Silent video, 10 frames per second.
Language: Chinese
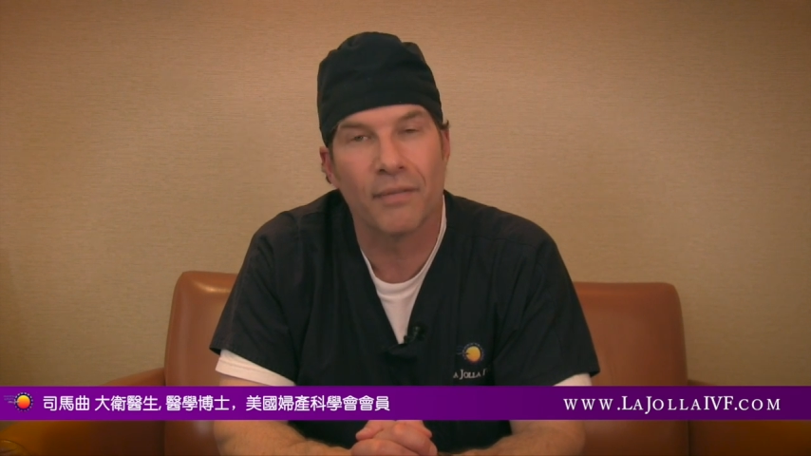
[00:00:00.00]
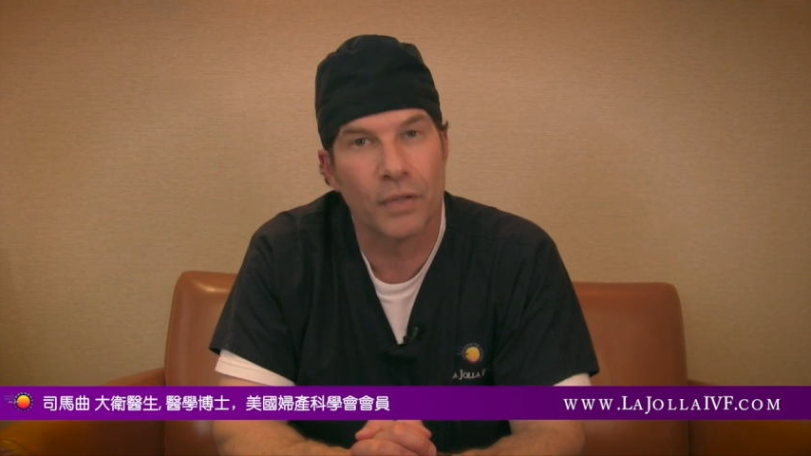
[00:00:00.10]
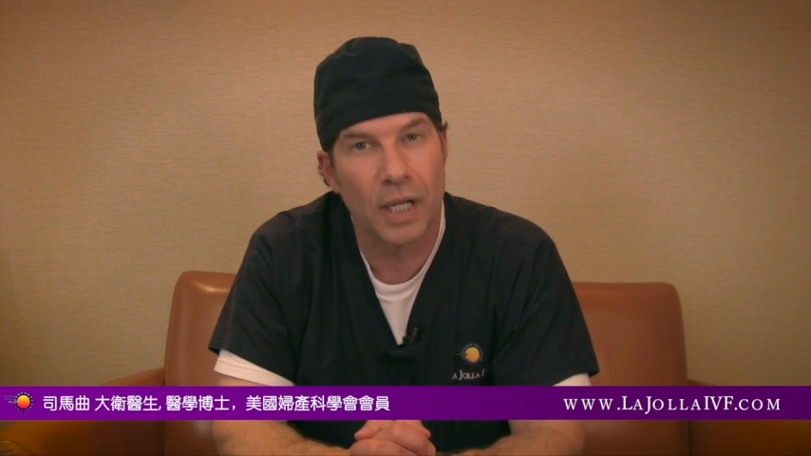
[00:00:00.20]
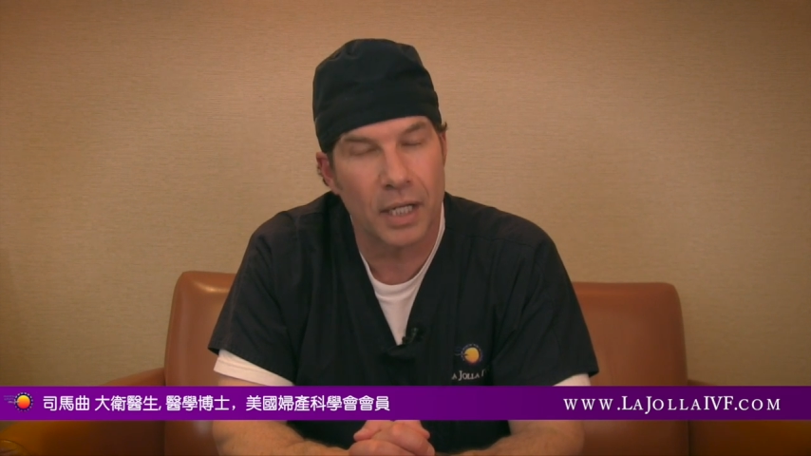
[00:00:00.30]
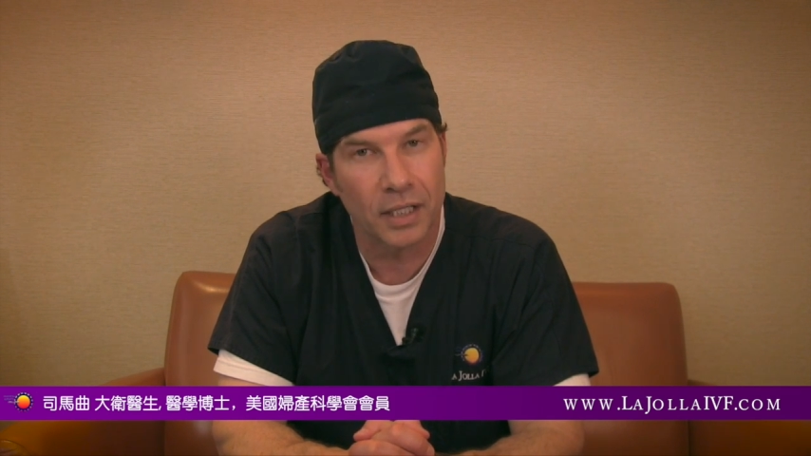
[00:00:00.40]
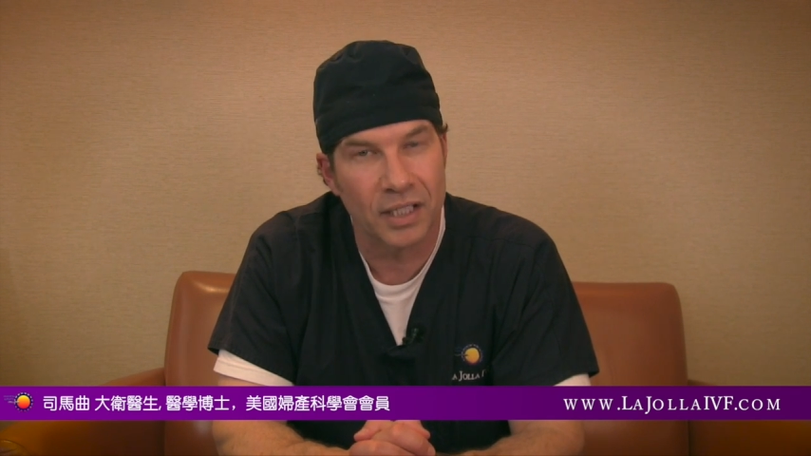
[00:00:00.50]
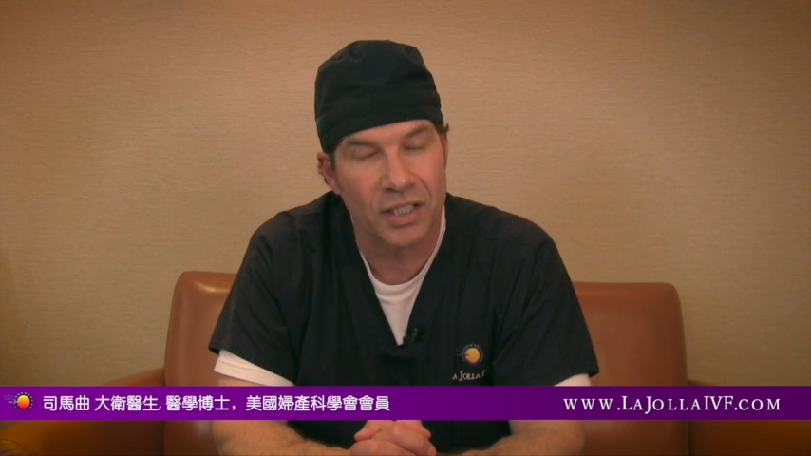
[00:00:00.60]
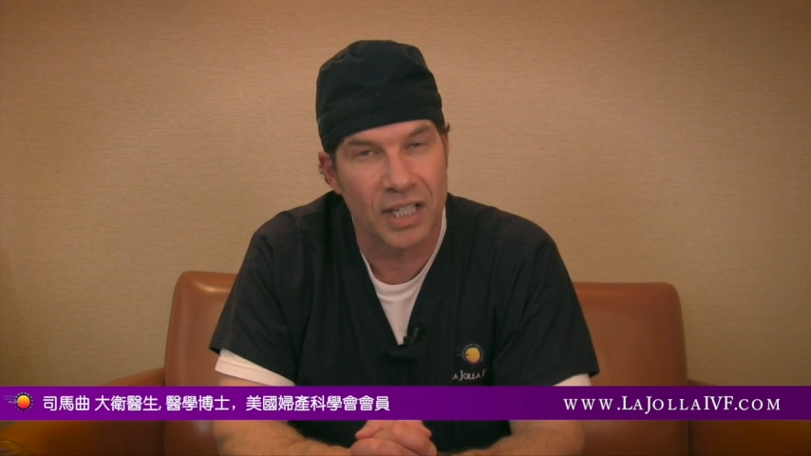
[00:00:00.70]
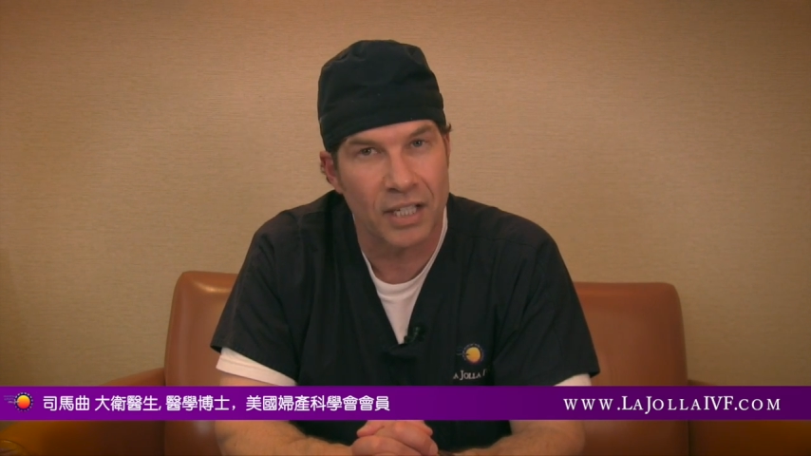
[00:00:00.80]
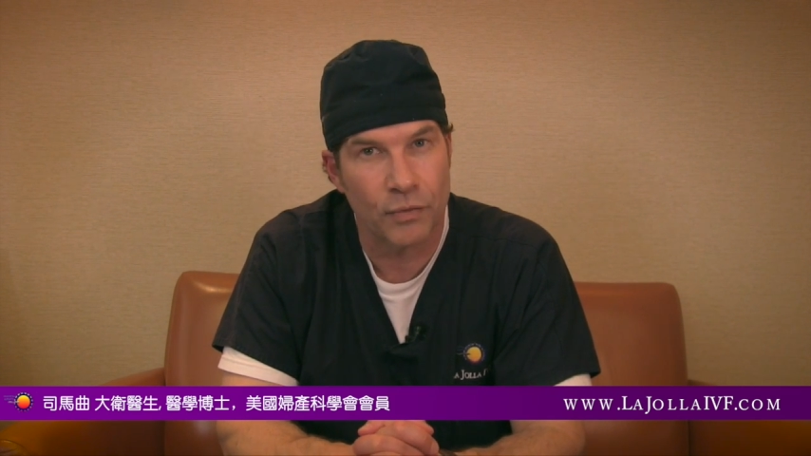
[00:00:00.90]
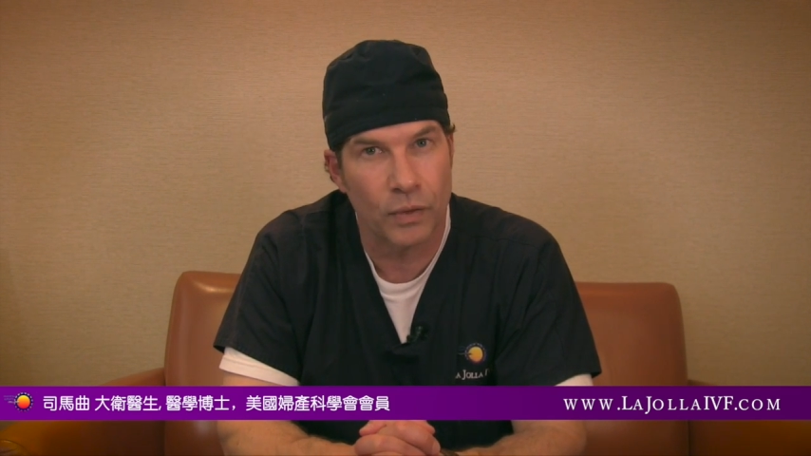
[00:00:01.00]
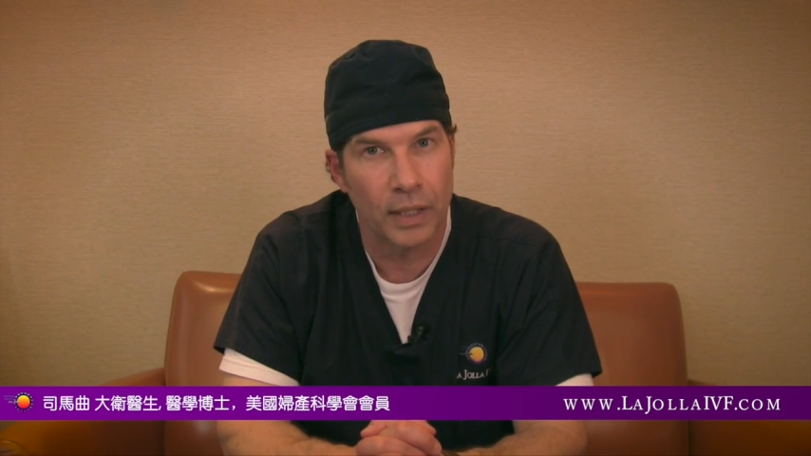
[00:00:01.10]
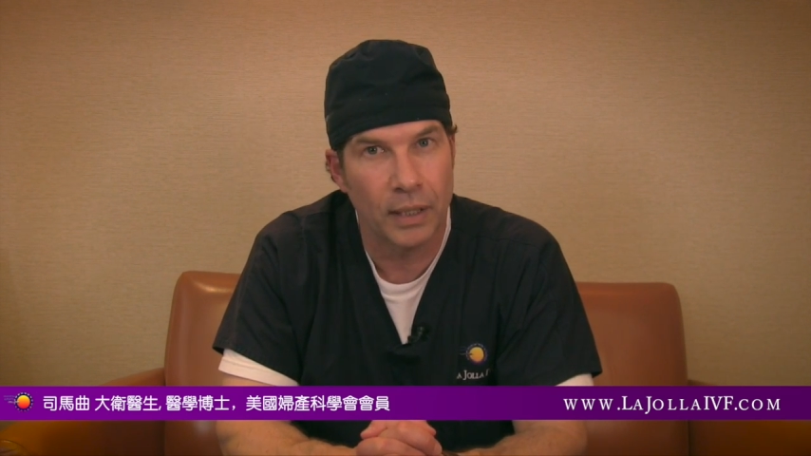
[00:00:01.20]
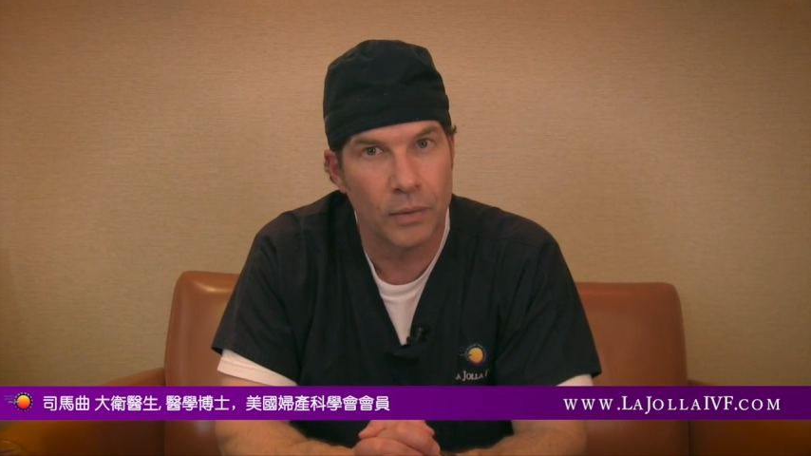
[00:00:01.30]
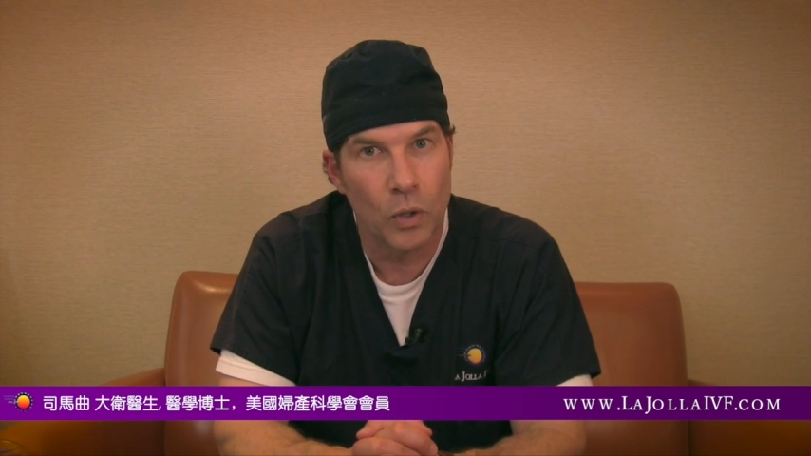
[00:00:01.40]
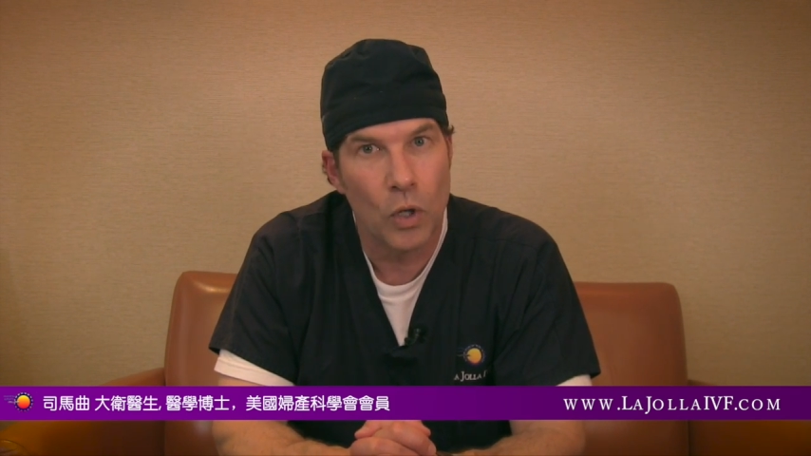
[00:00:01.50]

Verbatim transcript: 或者从未操作成